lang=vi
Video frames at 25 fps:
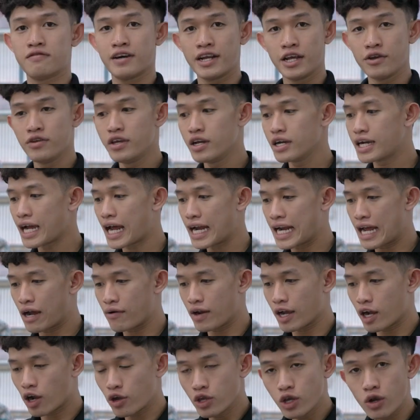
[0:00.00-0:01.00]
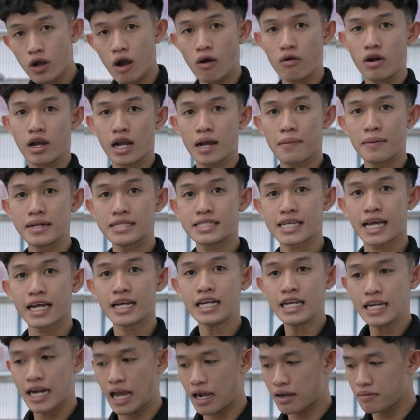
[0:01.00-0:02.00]
Và nếu như các anh nào đang có nhu cầu nâng cấp ánh
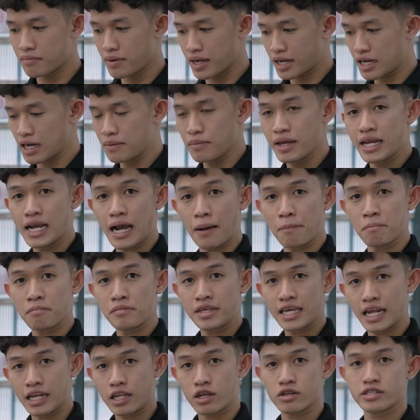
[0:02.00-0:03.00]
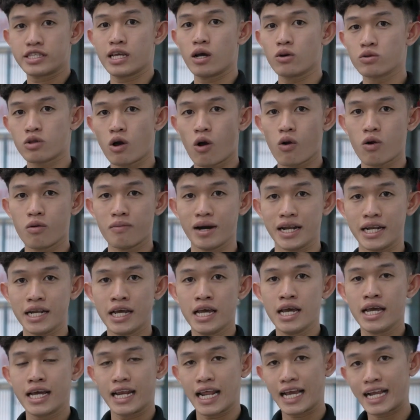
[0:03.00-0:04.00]
sáng, đặc biệt là bi gầm dành cho xe ô tô của mình
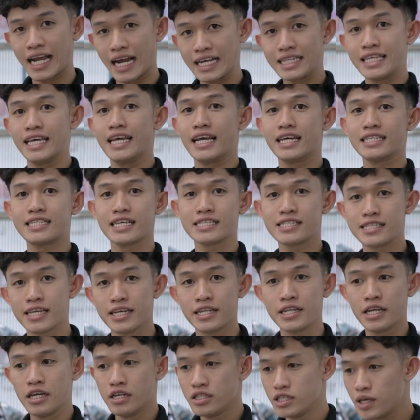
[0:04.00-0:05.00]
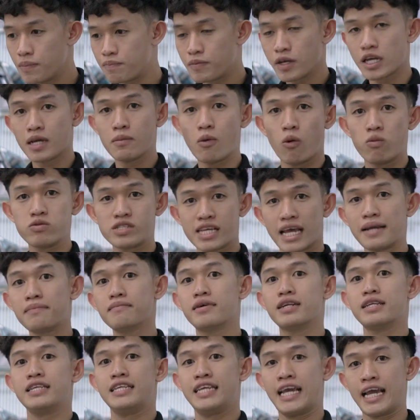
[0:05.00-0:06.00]
để cải thiện ánh sáng zin, giúp cho cái bụng sáng
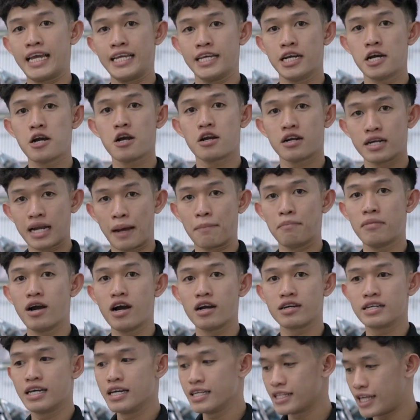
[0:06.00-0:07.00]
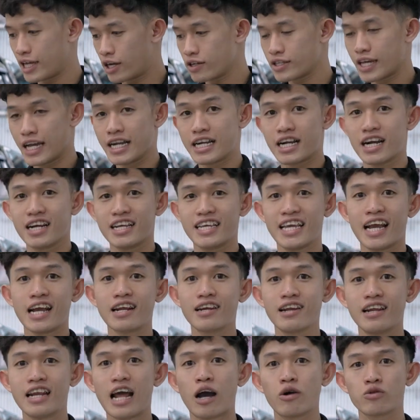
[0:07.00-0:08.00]
mình dày hơn, đậm hơn, thì có thể cân nhắc
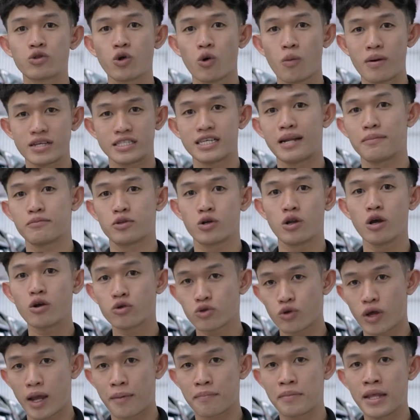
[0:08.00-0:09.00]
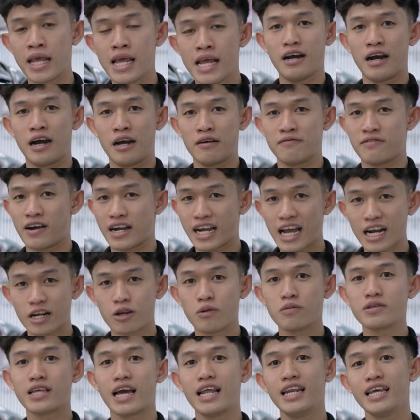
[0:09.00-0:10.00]
đến Auto 365 Thủ Đức của tụi em. Và các anh
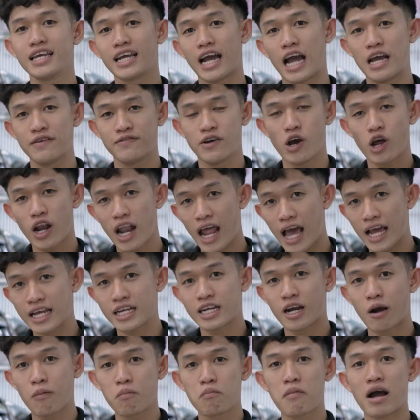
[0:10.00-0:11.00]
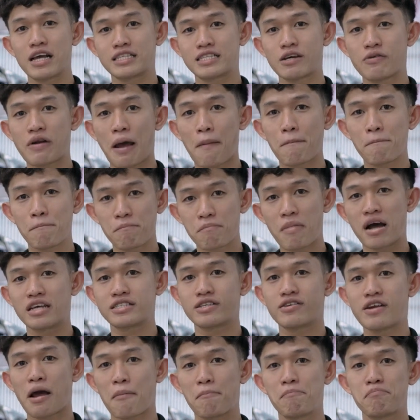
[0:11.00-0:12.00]
cũng có thể liên hệ với hotline 0365
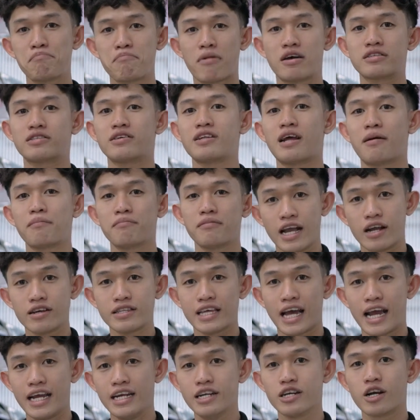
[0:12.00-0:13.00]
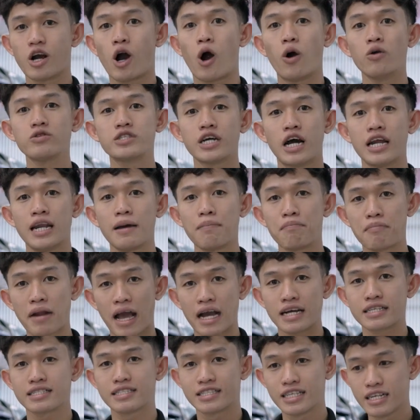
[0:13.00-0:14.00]
365 365 để có thể được hỗ trợ lắp
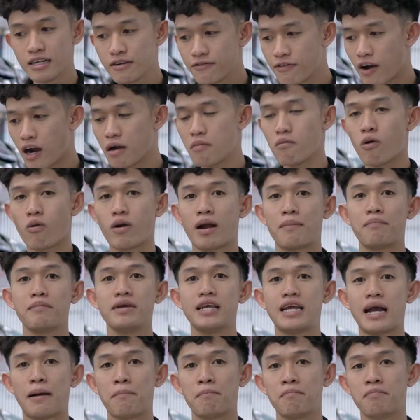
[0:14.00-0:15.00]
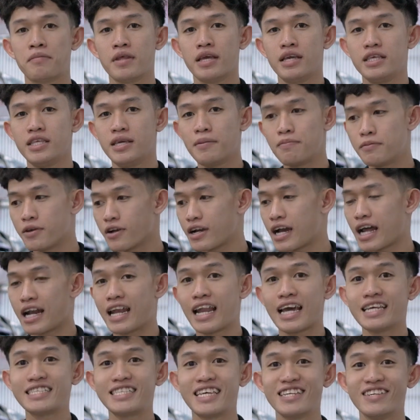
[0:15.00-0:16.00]
đặt, tư vấn một cặp bi gầm giúp cho các anh
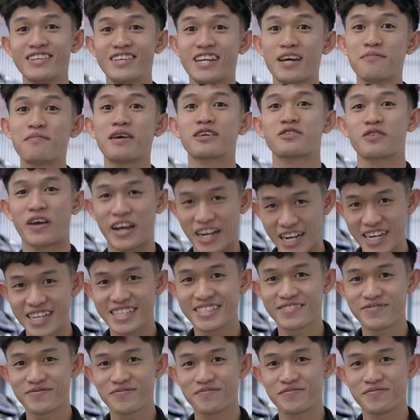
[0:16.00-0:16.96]
lái xe đường đêm an toàn hơn.